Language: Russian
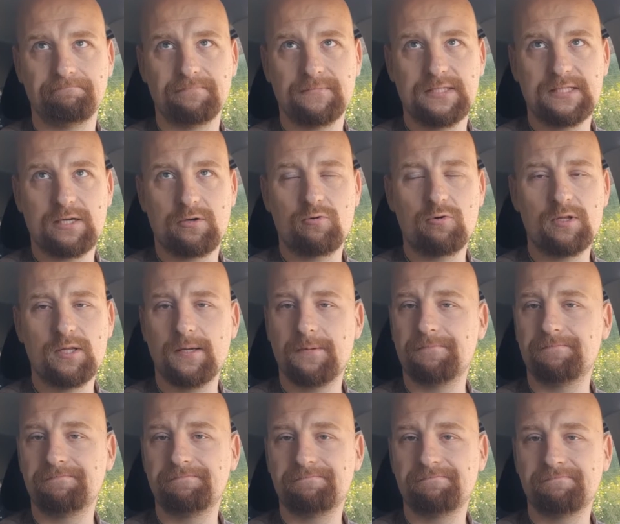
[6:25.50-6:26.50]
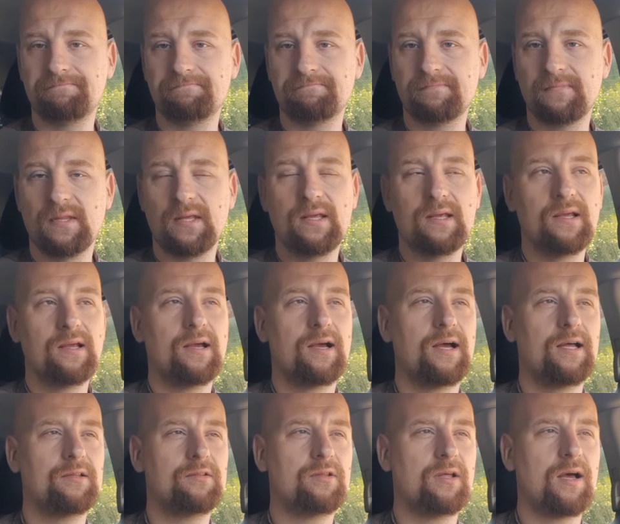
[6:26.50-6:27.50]
закона
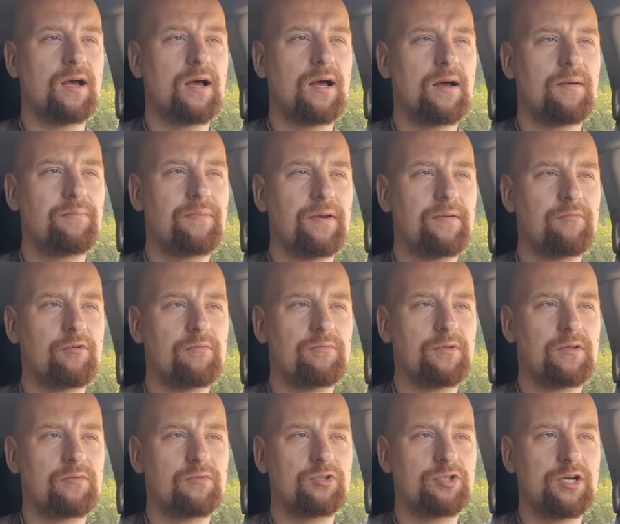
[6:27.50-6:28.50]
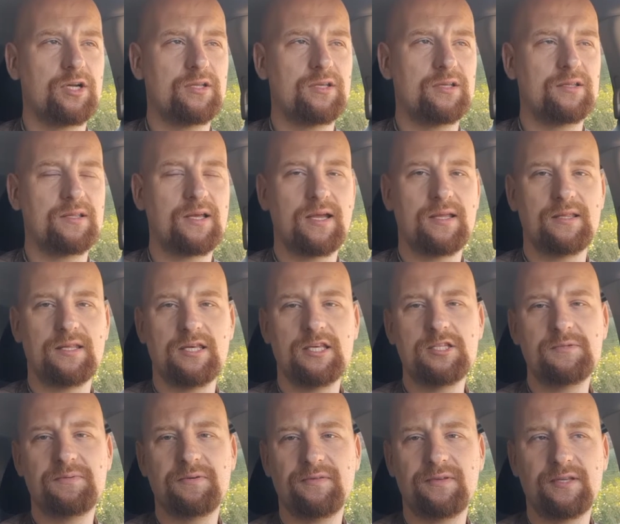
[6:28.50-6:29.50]
о, прямом нарушении тайны
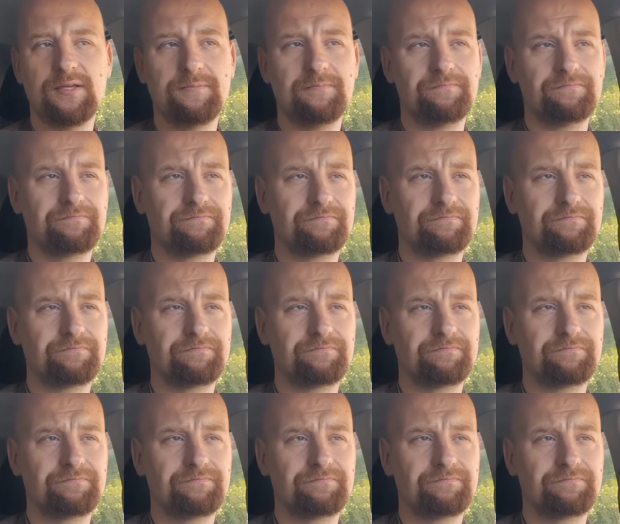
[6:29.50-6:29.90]
исповеди,